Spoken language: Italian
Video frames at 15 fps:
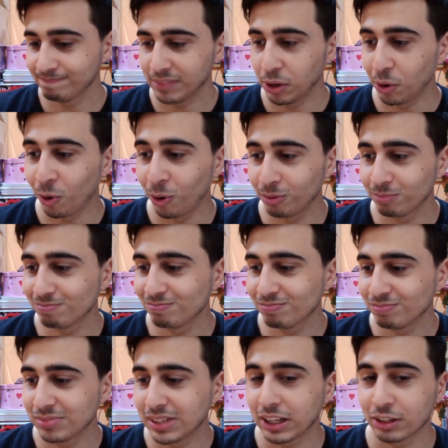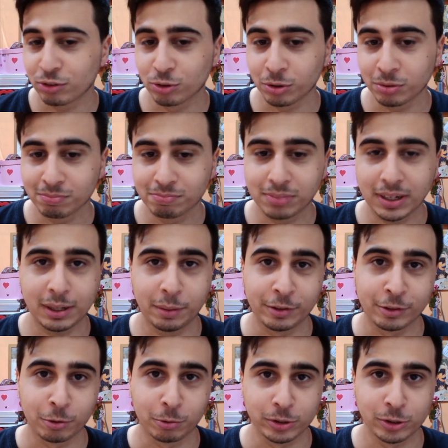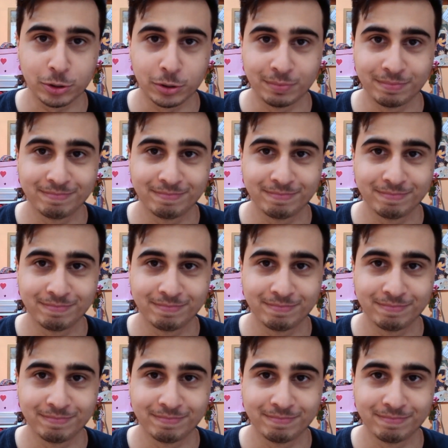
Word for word: ho detto praticamente questo.